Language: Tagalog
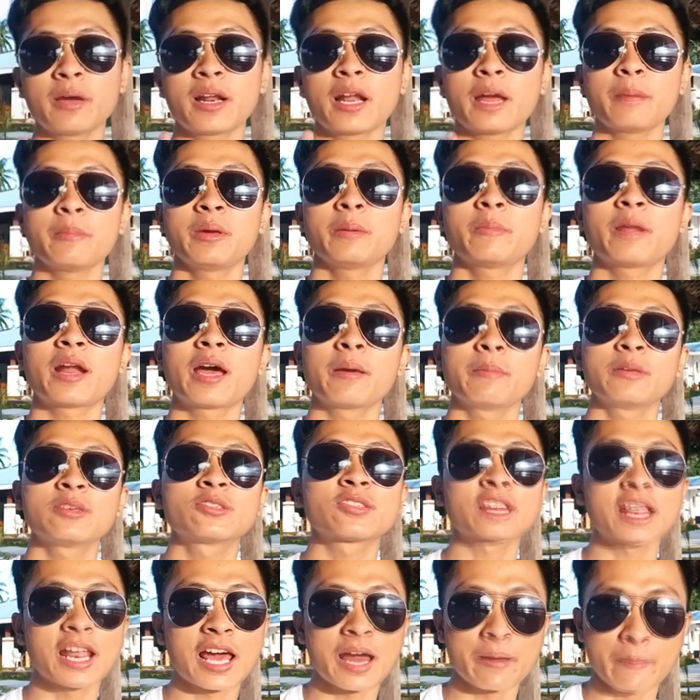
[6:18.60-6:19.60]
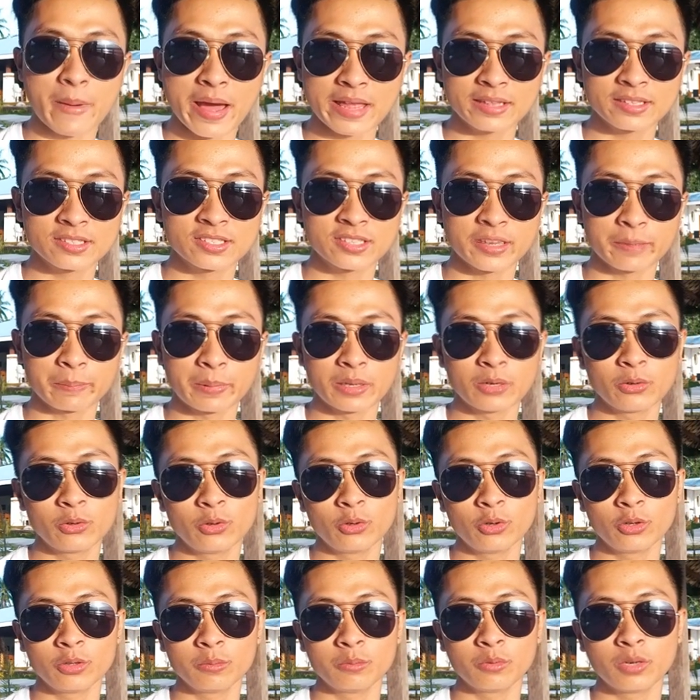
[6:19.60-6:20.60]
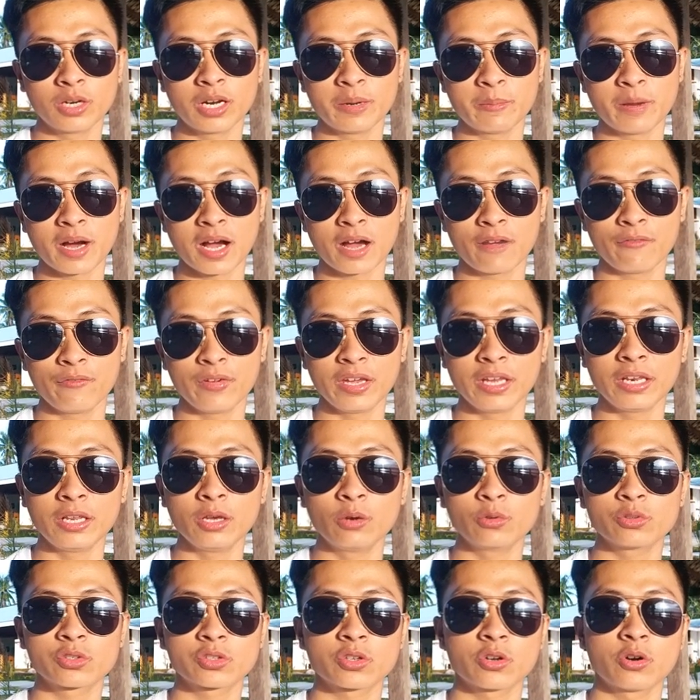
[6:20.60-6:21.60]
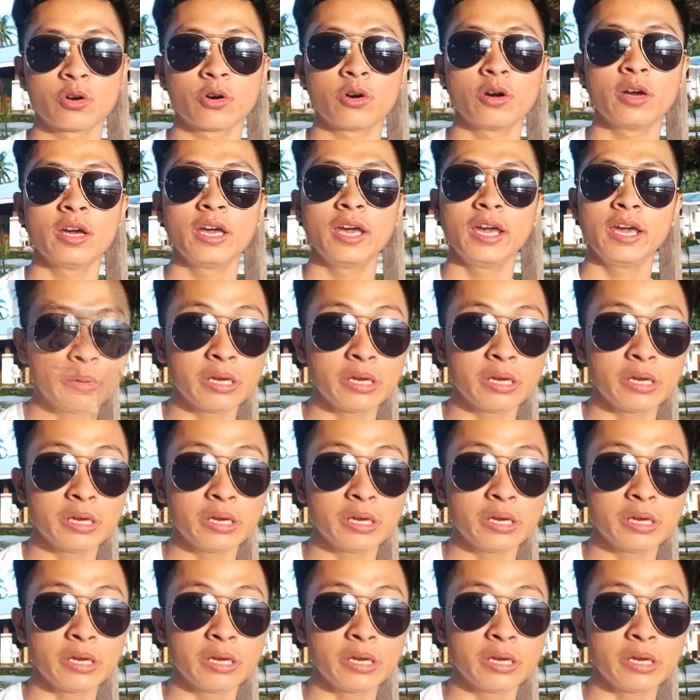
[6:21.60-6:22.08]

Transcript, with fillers: maraming maraming salamat sa panonood mo ng mga videos ko.